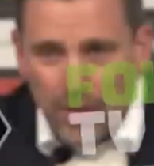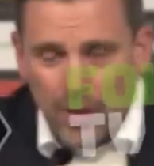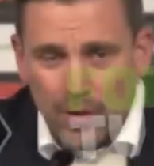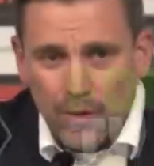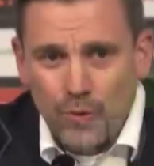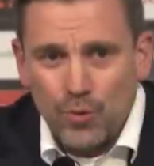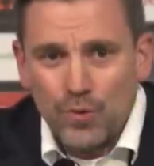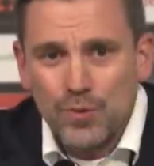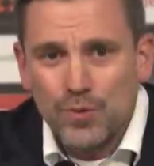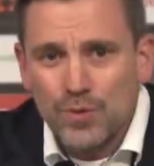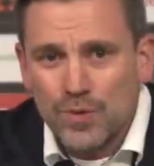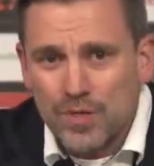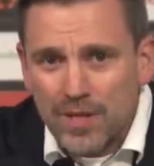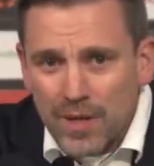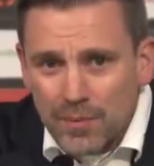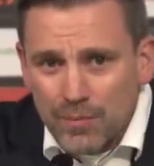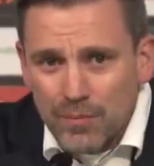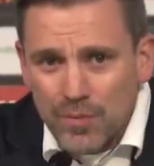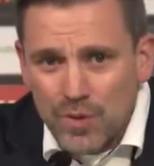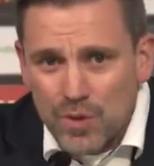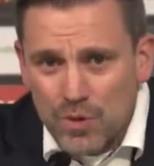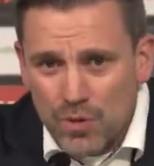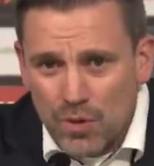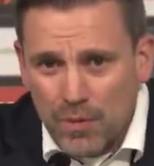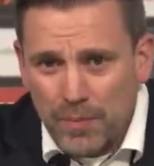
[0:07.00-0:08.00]
Hallo
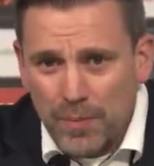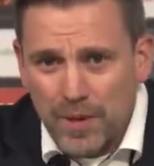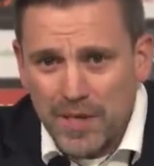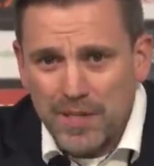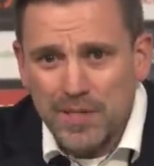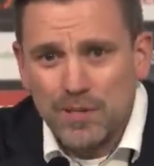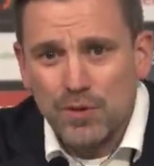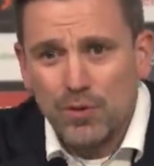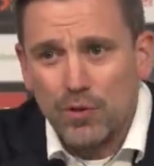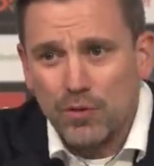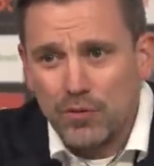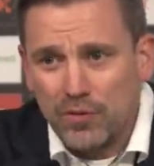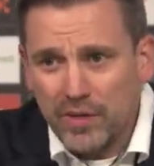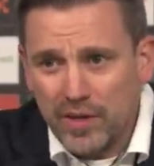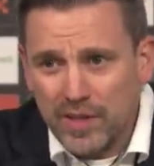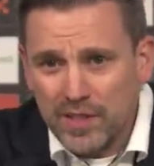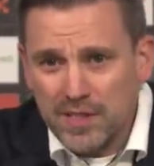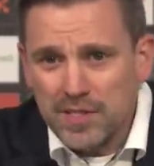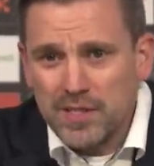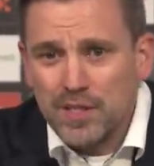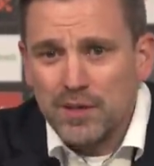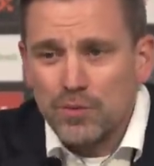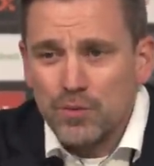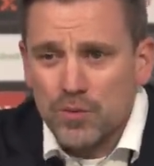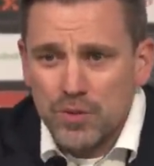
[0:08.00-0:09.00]
zusammen zur
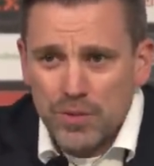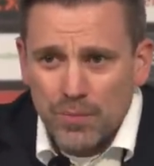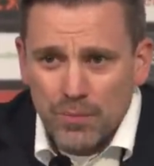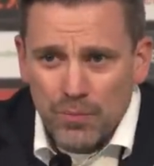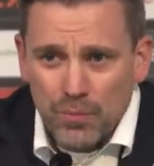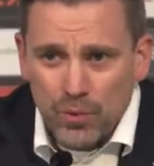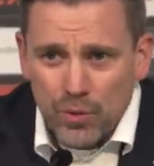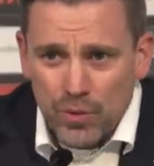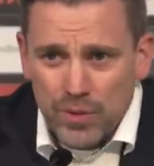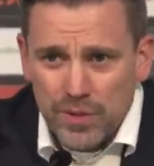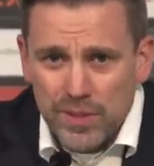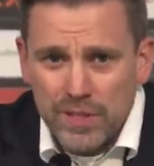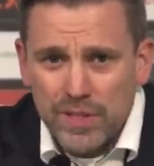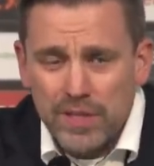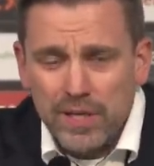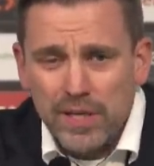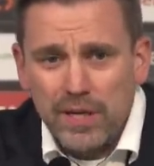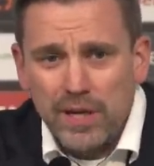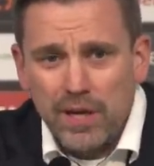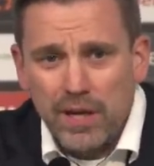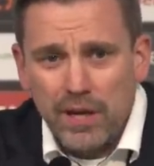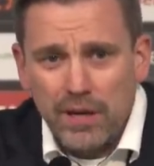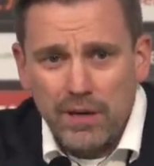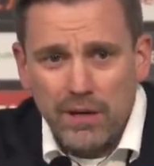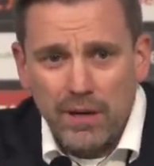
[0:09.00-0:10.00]
Pressekonferenz nach unserem
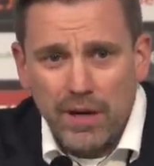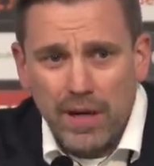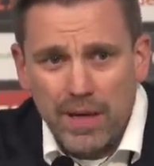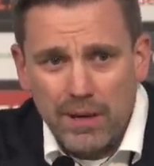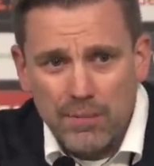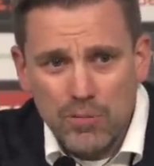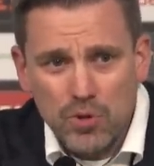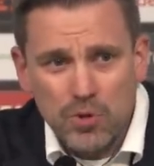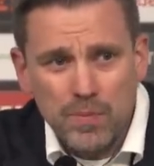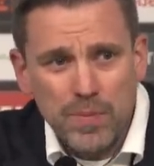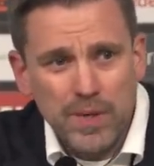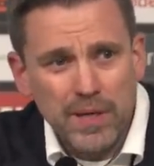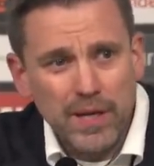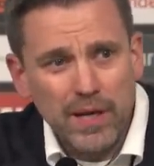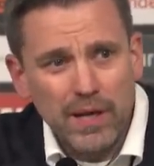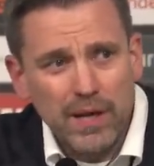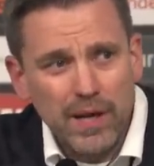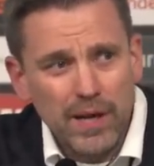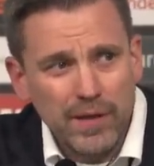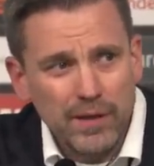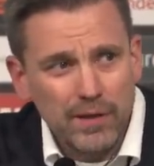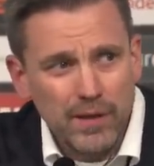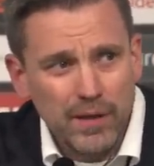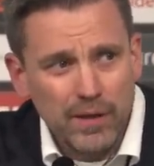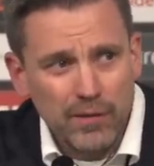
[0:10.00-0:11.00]
Bundesliga-Heimspiel gegen
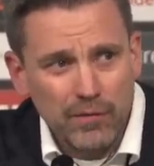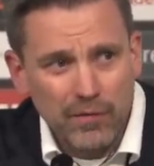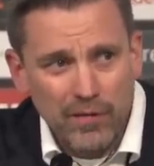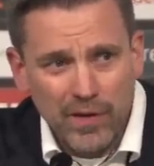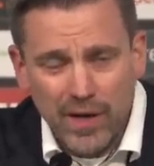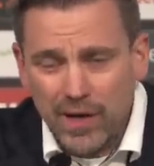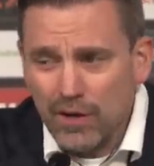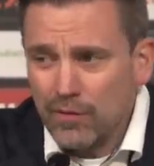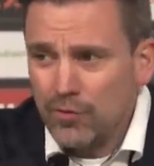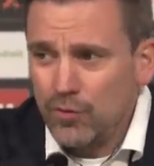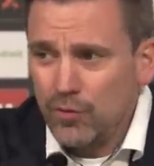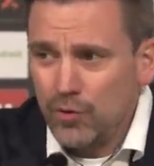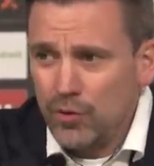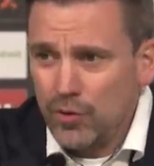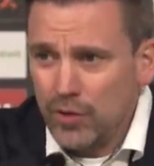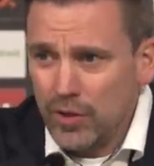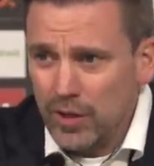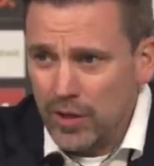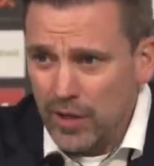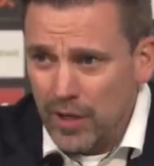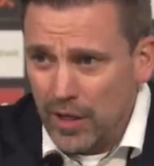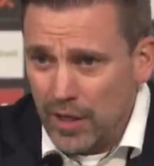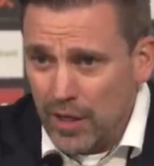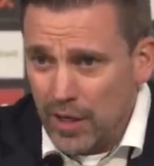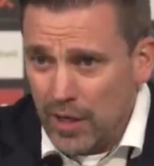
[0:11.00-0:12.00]
Eintracht Frankfurt.
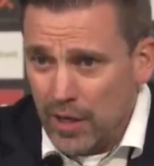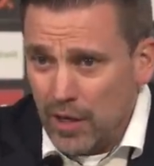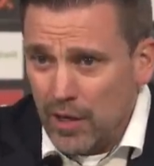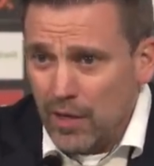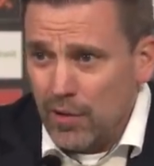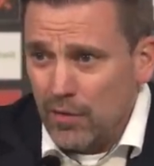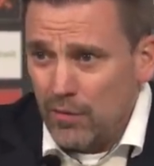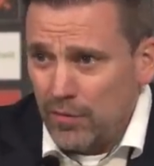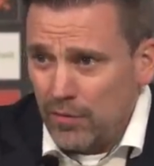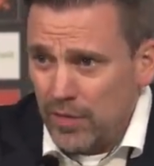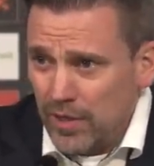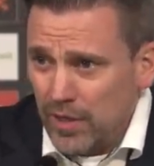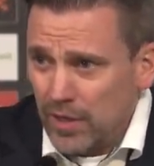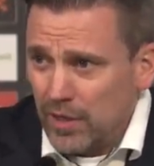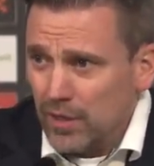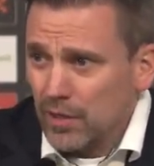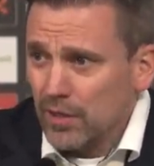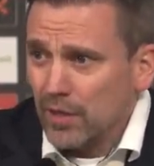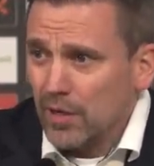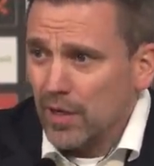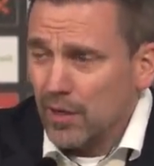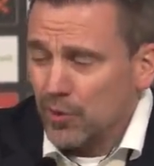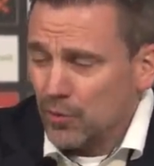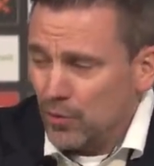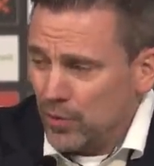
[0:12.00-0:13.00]
Wir
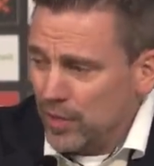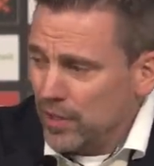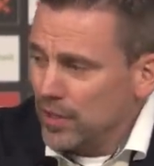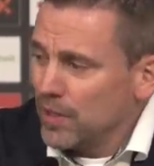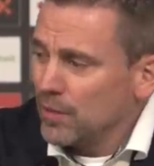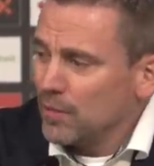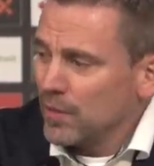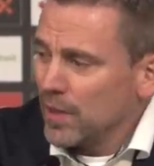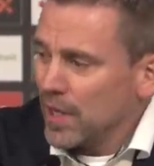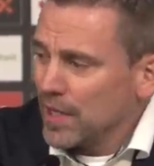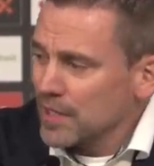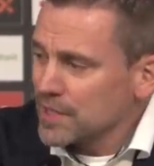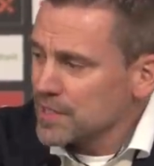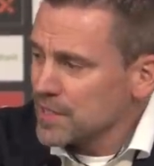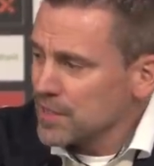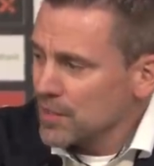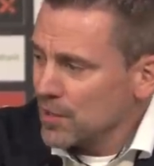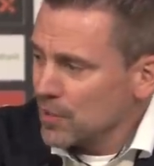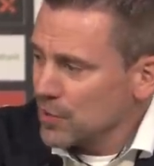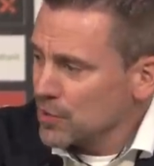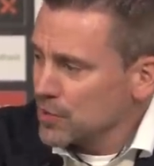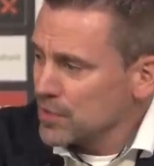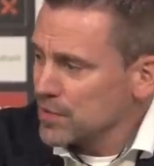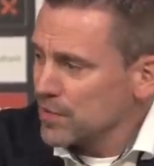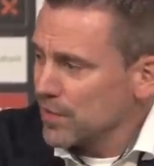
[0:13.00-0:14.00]
gratulieren dem Gast
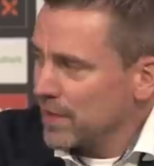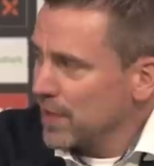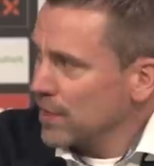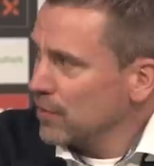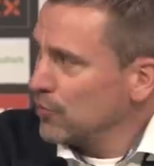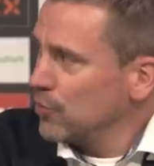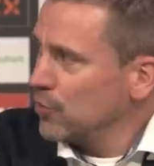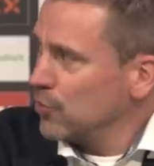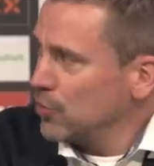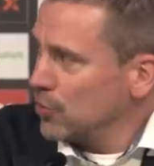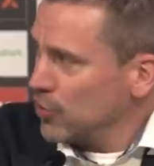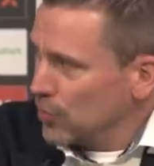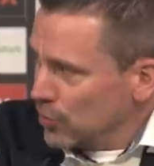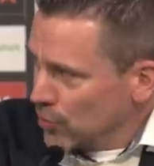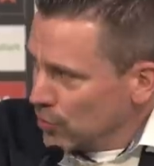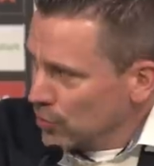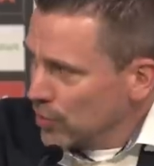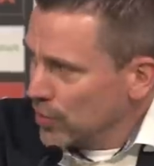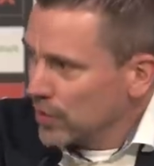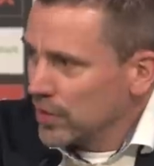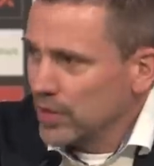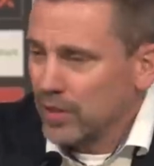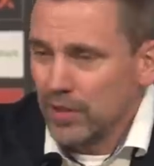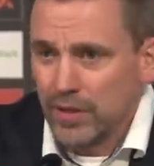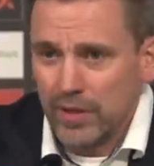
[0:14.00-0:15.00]
aus Frankfurt
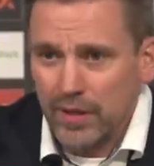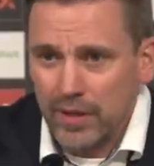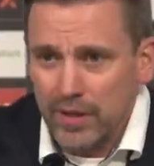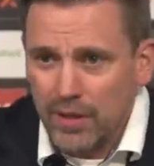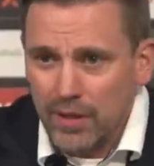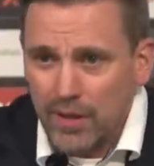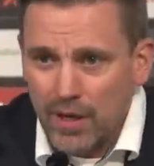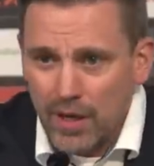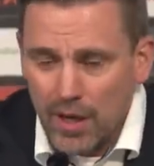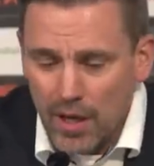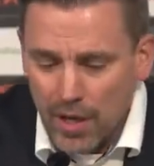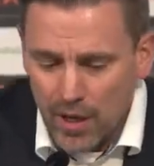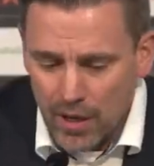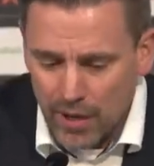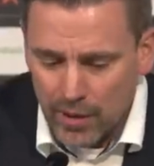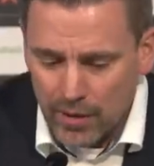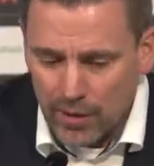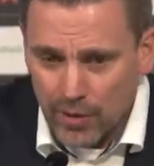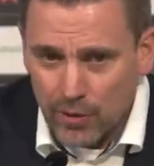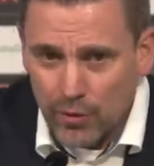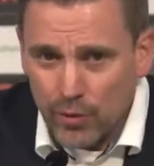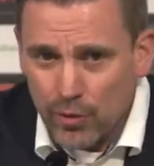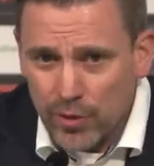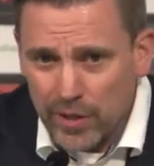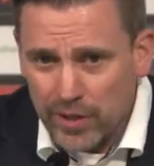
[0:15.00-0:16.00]
und
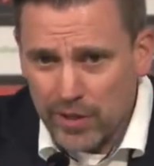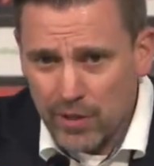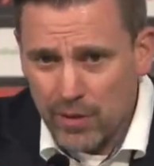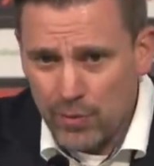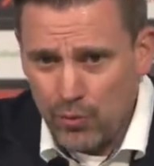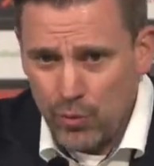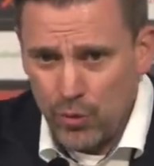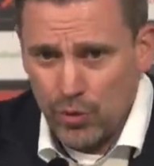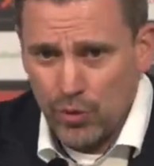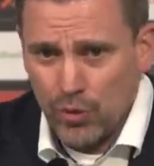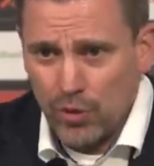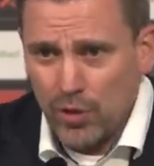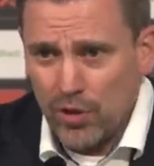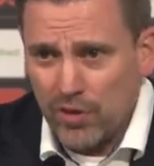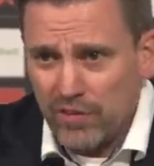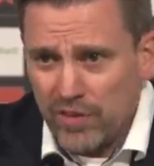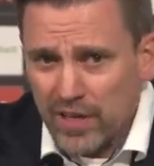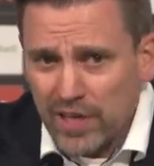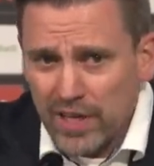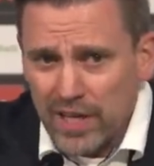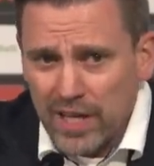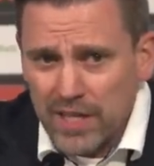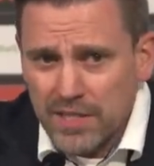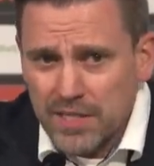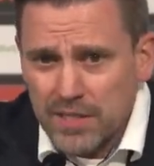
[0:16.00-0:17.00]
natürlich gebührt Oliver
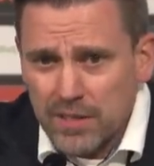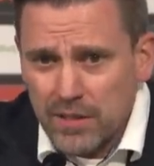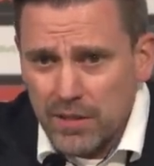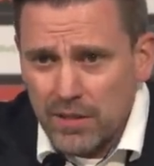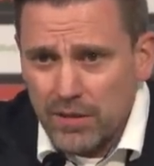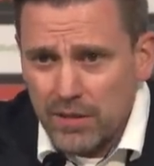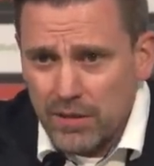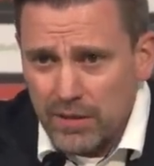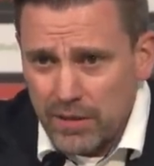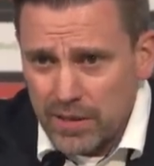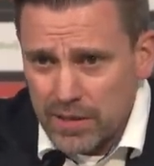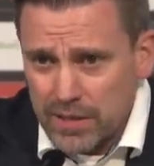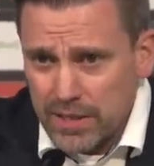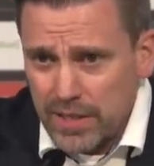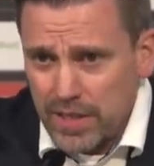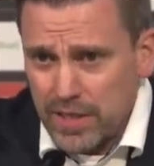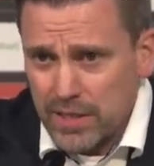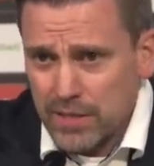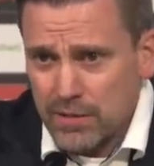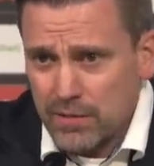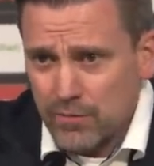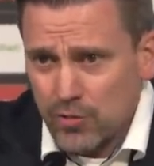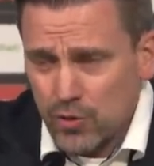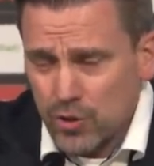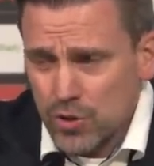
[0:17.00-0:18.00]
Glasner das
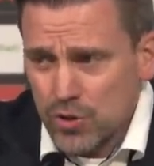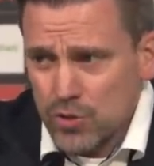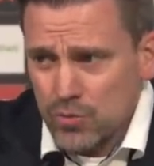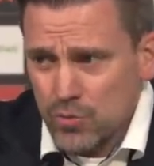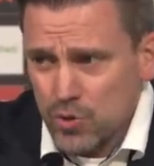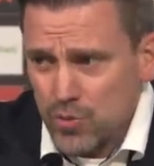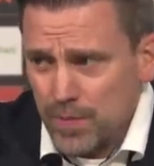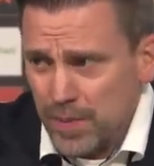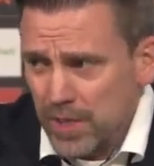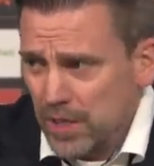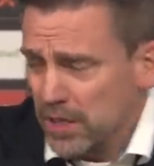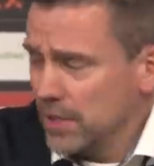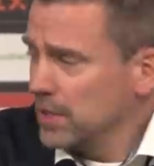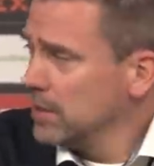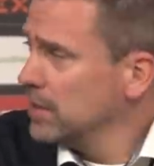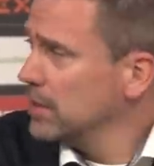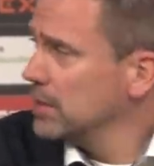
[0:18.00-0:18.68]
erste Wort zum Spiel.